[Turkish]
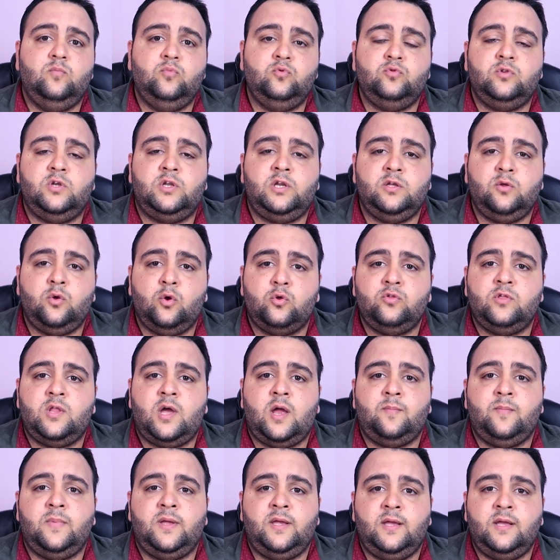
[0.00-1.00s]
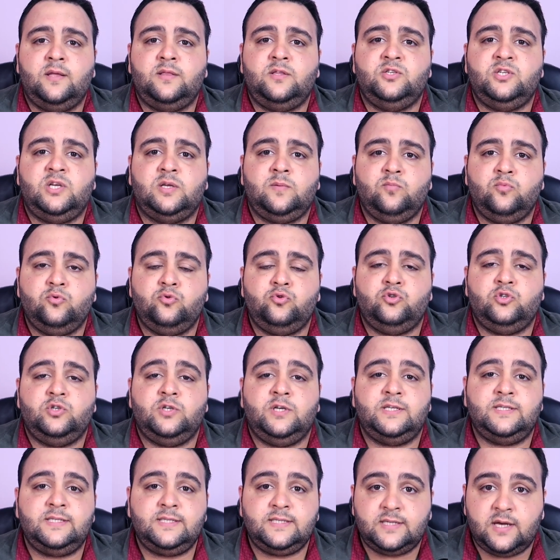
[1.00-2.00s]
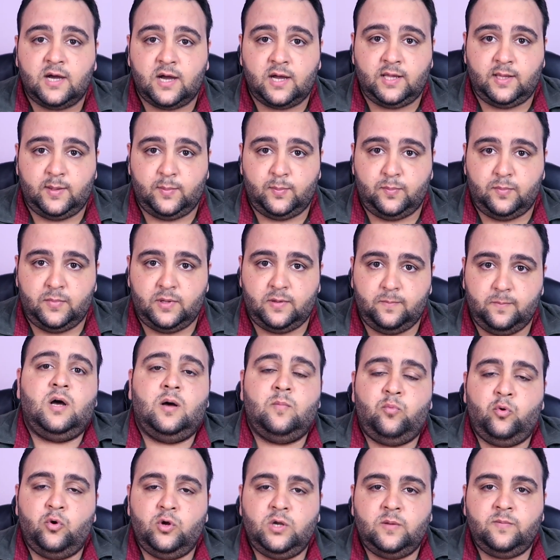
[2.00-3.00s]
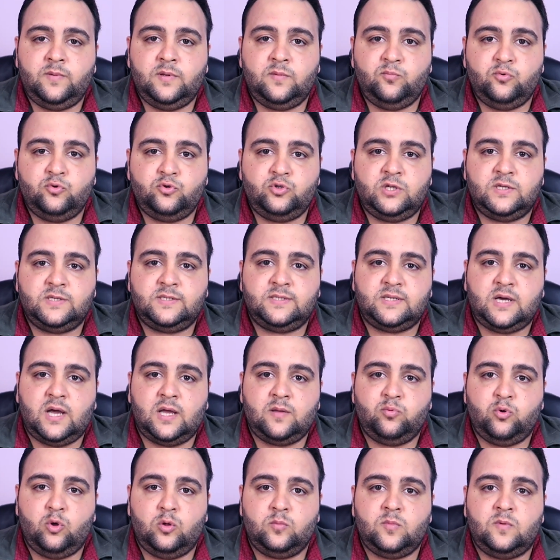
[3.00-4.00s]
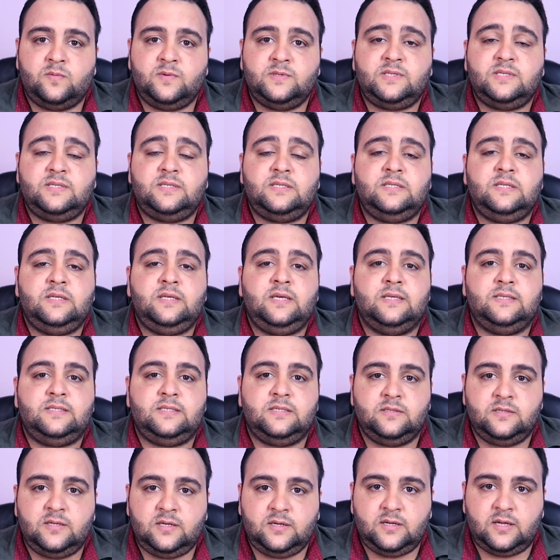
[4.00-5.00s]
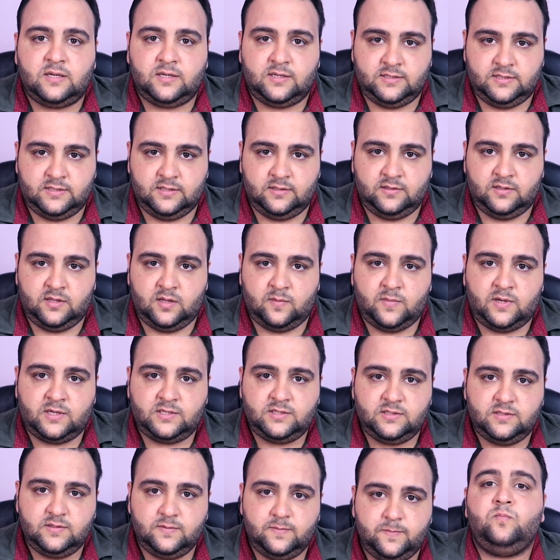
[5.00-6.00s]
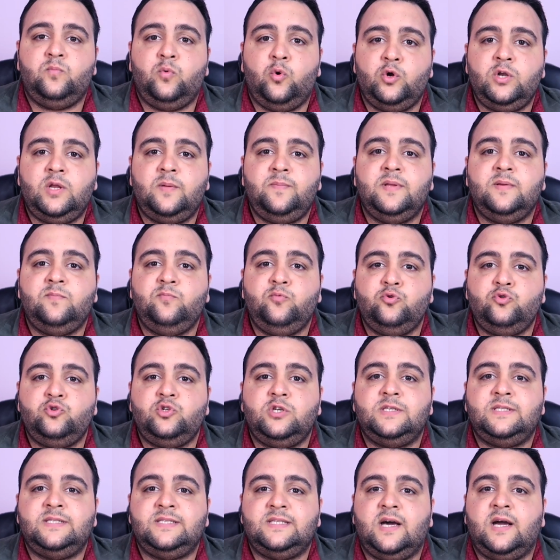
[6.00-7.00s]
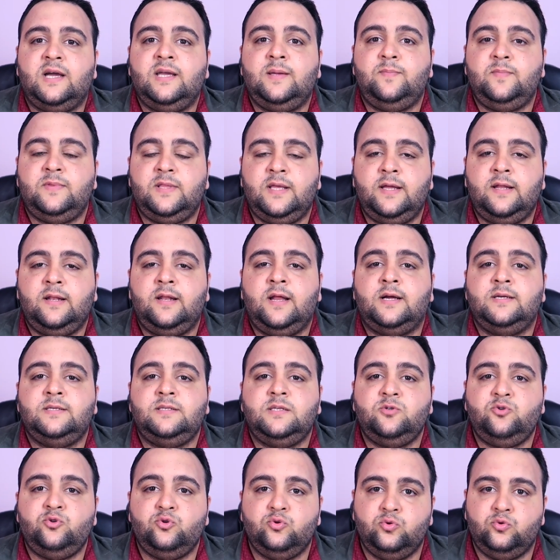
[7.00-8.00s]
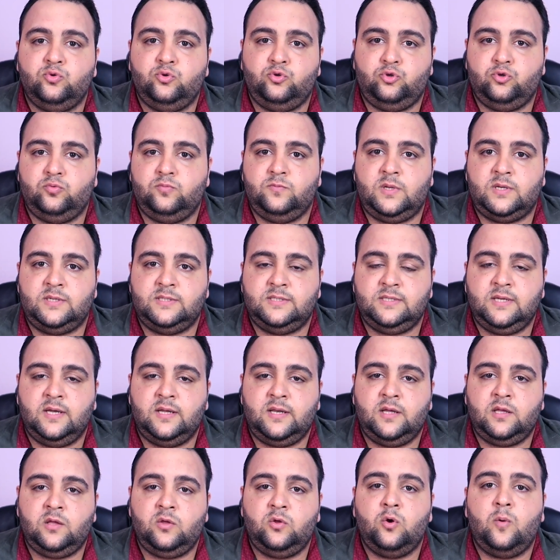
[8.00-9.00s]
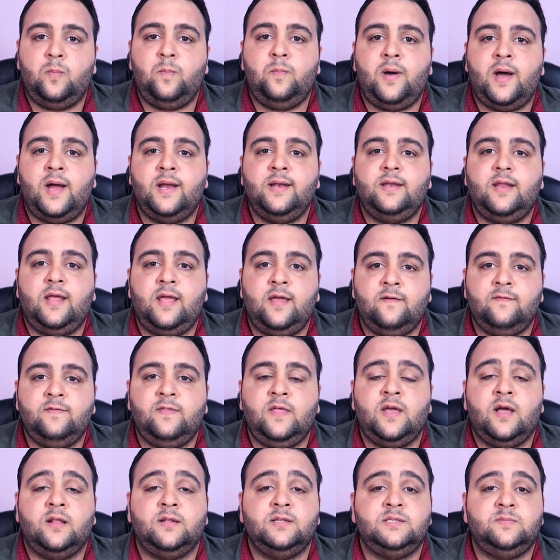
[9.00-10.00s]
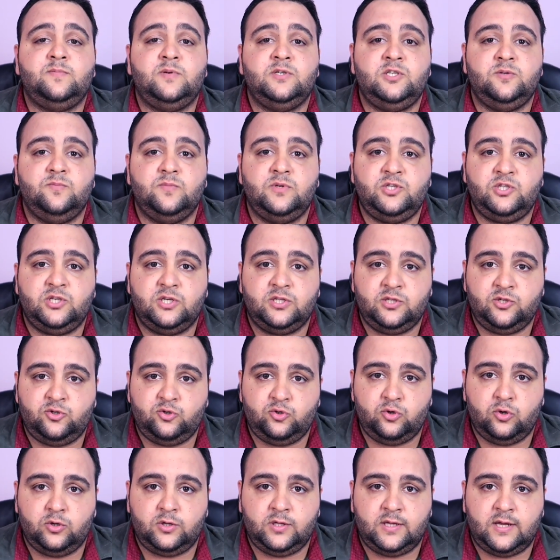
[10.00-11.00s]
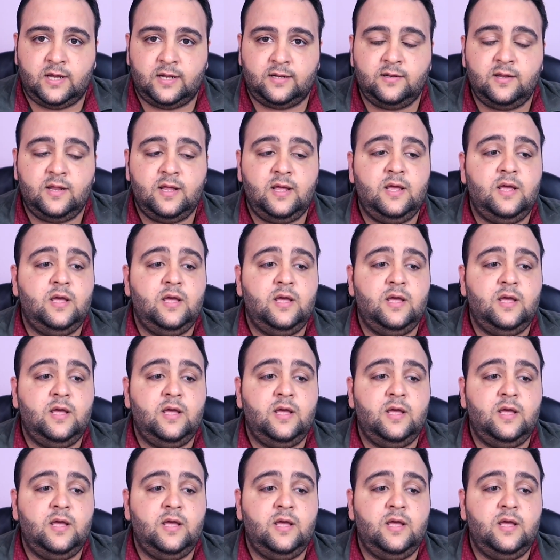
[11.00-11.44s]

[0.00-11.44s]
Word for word: bunlara göndermeye yetecek bütçeye sahip mi? Ha böyle bir bütçeye sahip olmaması sizi kesinlikle kısıtlamaz. Böyle bir bütçeye sahip değillerse şunu düşünmeniz gerekiyor. Ben evde yalnız başıma çalışıyorken